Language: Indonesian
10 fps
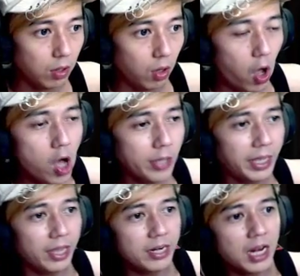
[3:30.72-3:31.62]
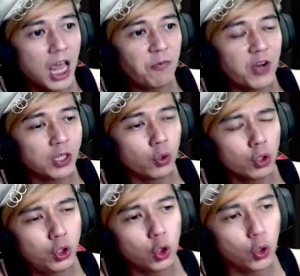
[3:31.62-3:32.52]
Oke, ini level
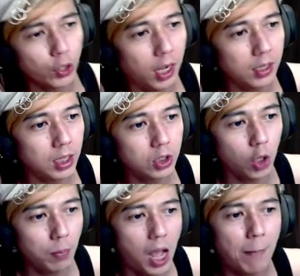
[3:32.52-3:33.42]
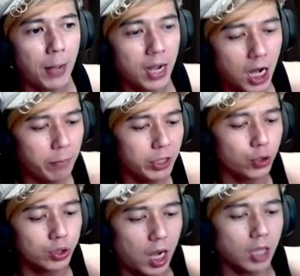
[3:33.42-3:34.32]
7 ya. Kita coba apakah lebih
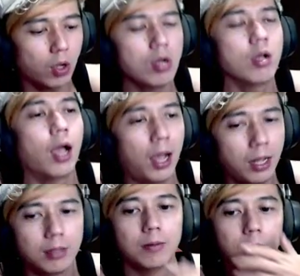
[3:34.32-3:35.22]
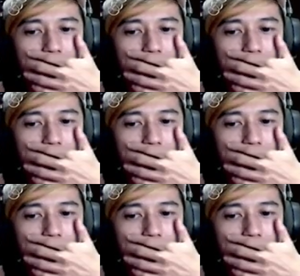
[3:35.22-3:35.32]
susah atau enggak.